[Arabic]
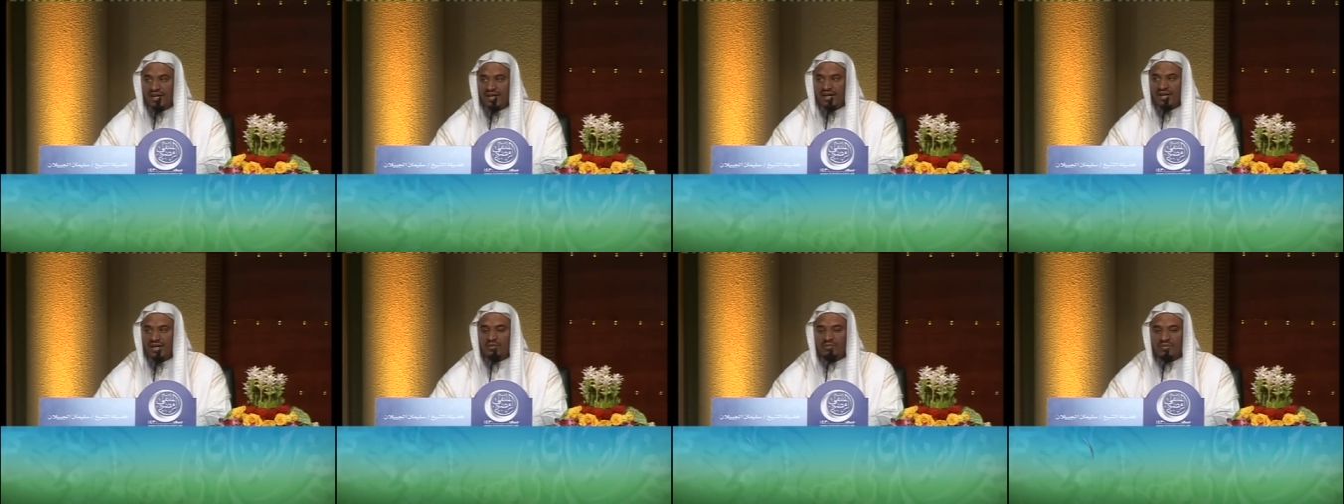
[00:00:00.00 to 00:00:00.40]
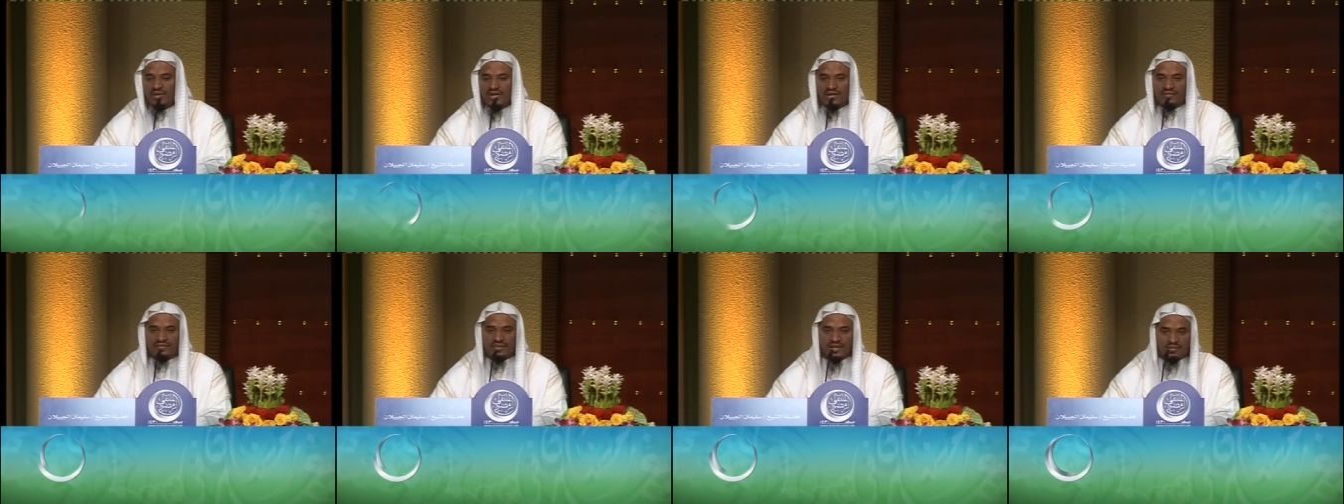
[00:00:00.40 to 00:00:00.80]
اللهم
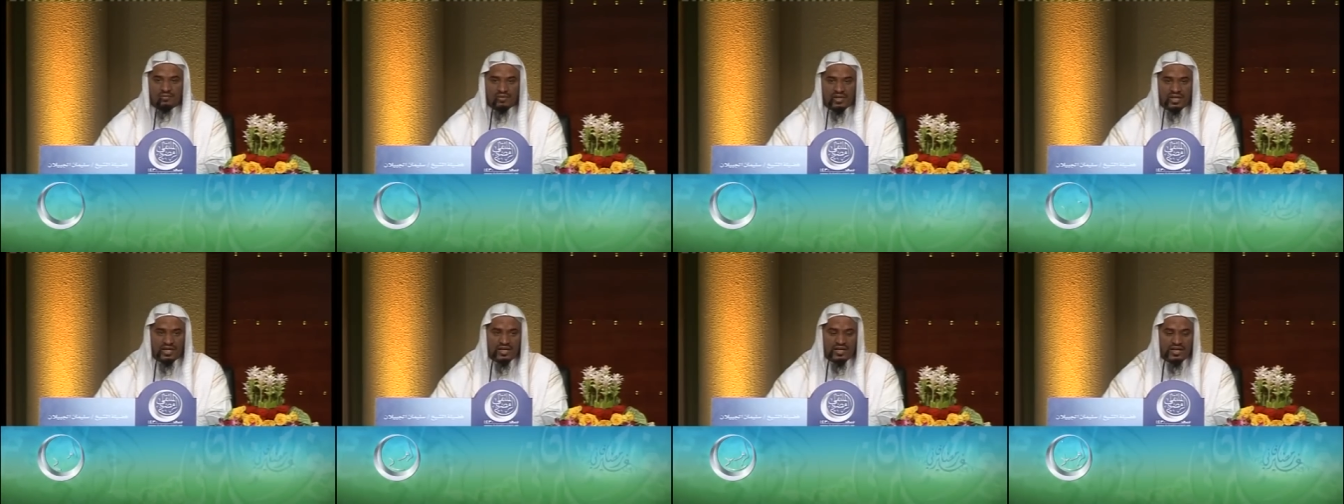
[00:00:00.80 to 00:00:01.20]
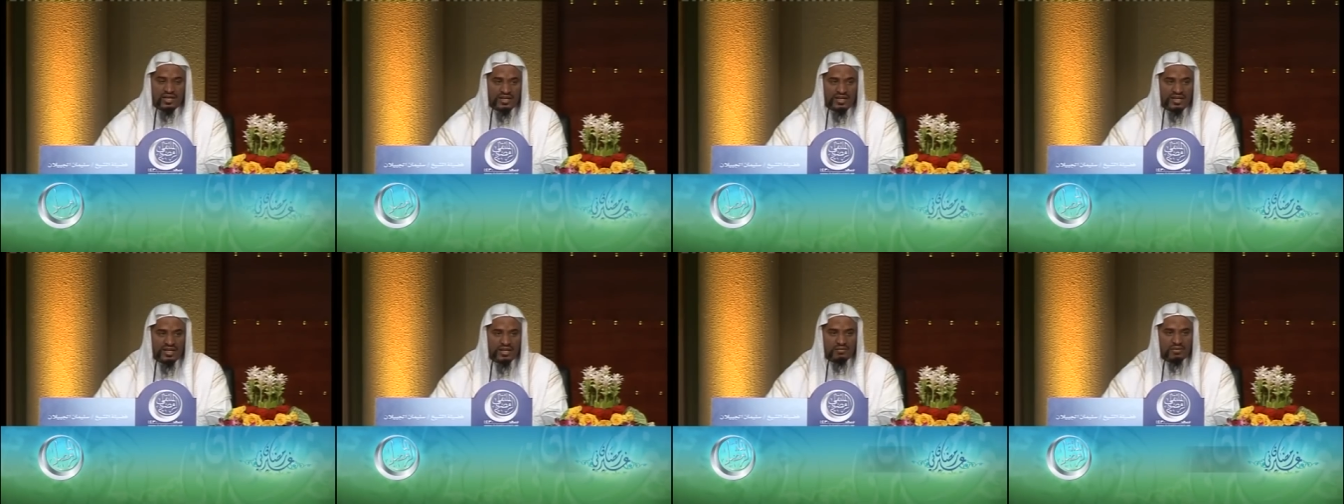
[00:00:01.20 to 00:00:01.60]
لا فهم
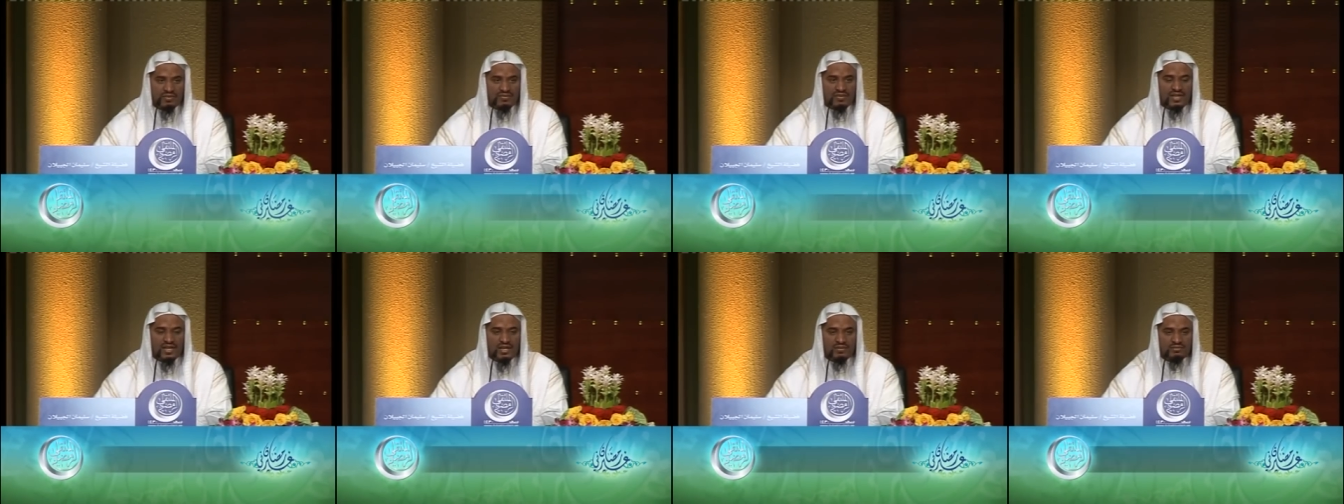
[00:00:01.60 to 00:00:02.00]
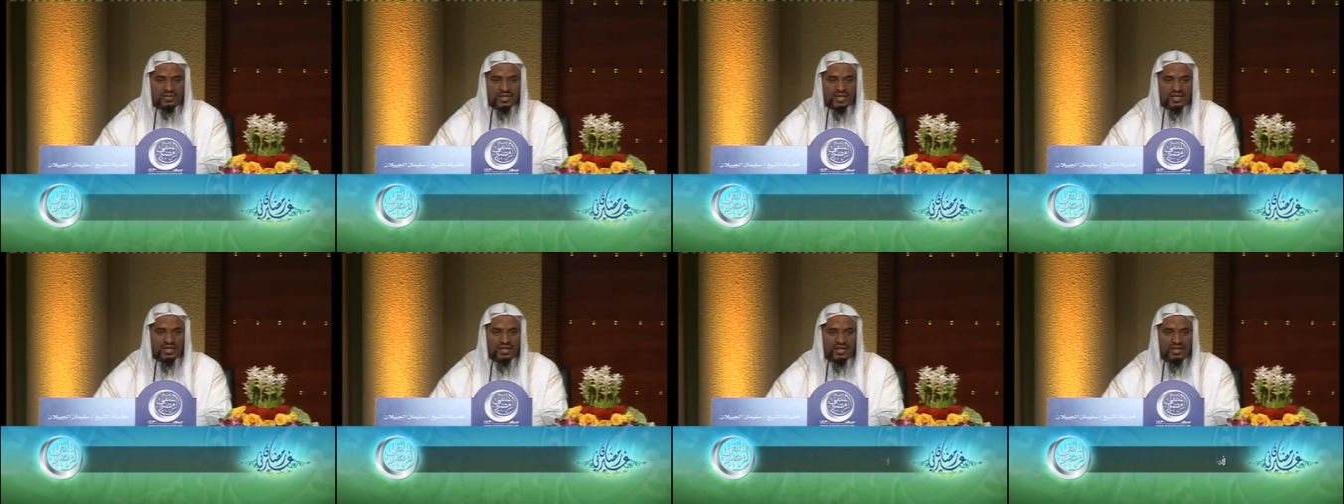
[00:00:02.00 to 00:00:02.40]
لنا إلا ما
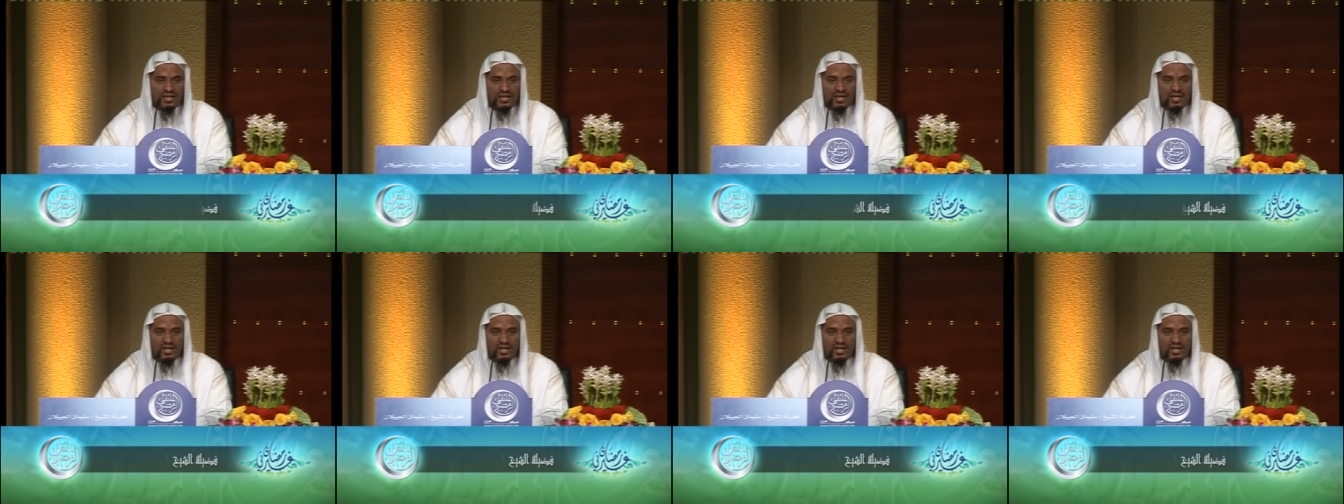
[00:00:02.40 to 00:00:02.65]
فهمتنا